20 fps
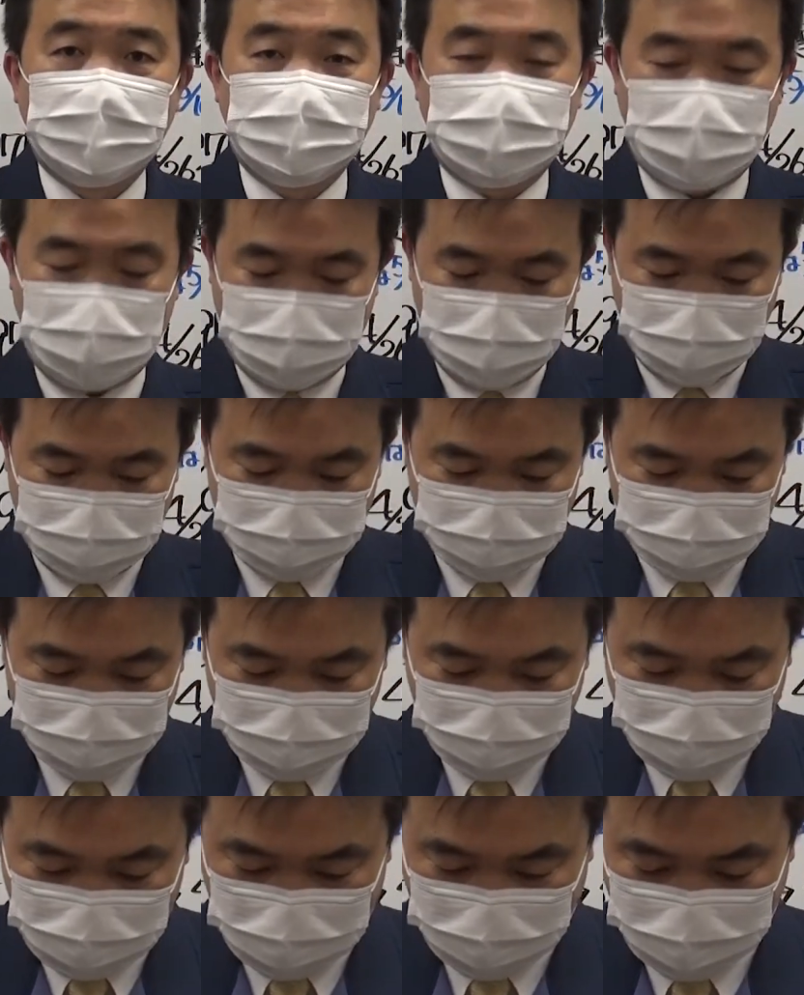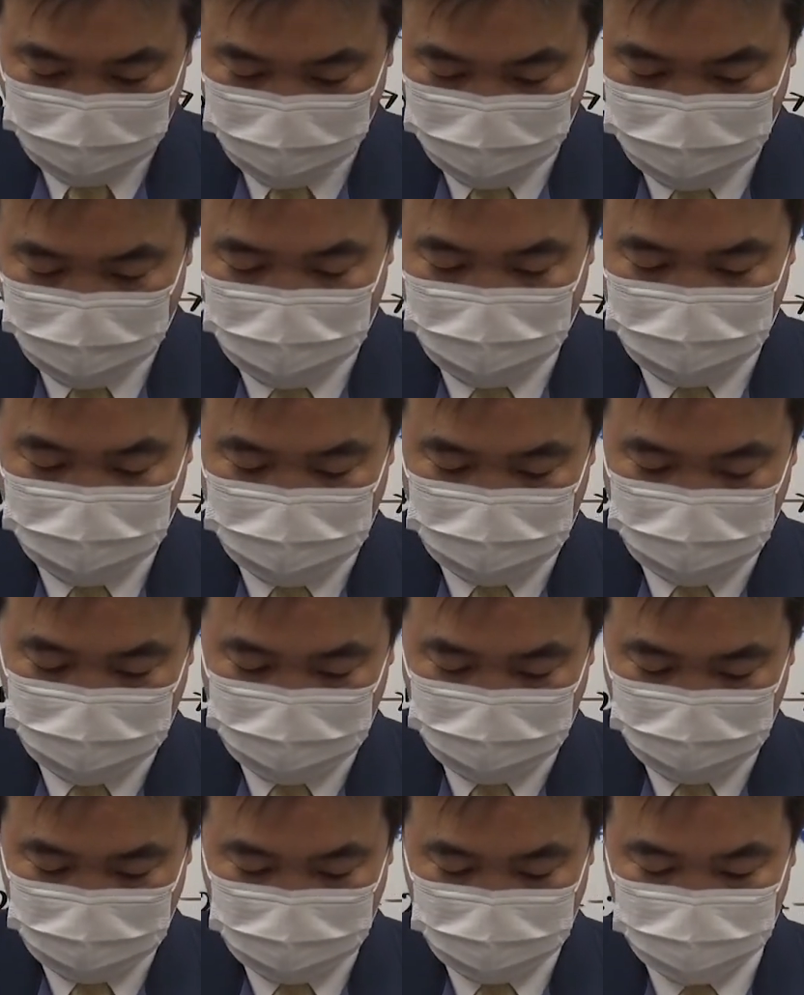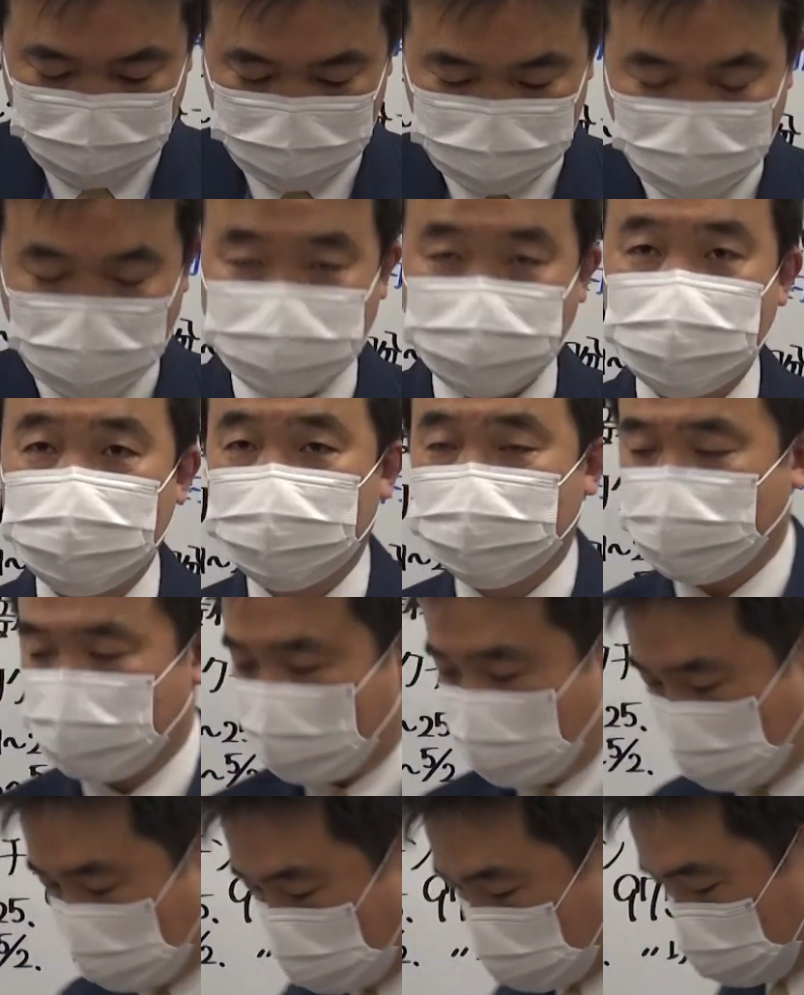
で、えー、続きまして今日はあワクチン接種の